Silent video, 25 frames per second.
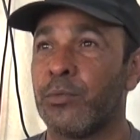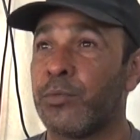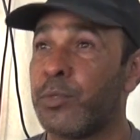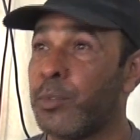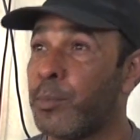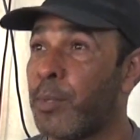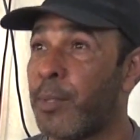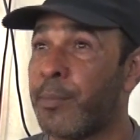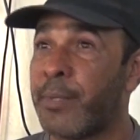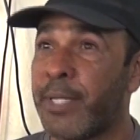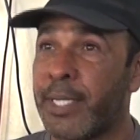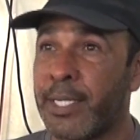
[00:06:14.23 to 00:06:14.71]

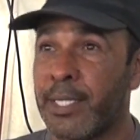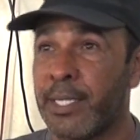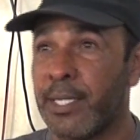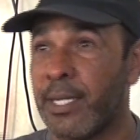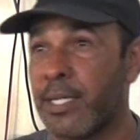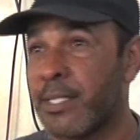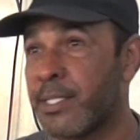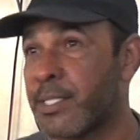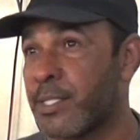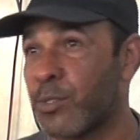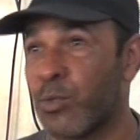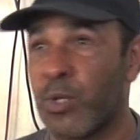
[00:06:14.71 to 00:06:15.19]
في ما بين
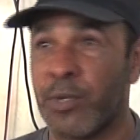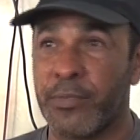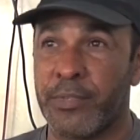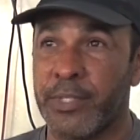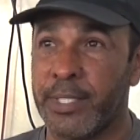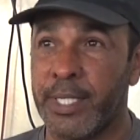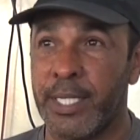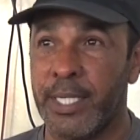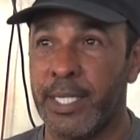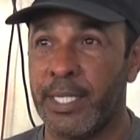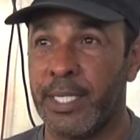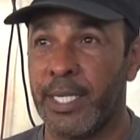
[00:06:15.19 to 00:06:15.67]
الناس
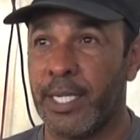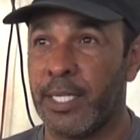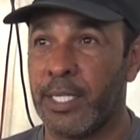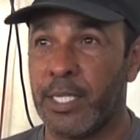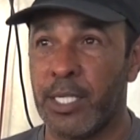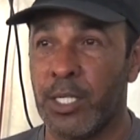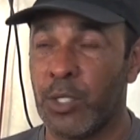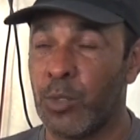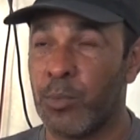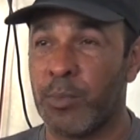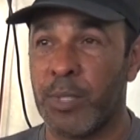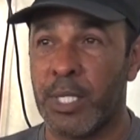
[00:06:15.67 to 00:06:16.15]
وافدين
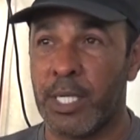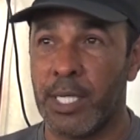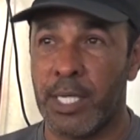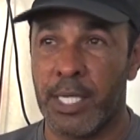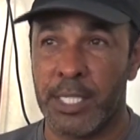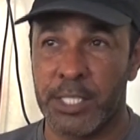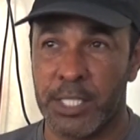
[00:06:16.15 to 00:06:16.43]
يعني اللي هم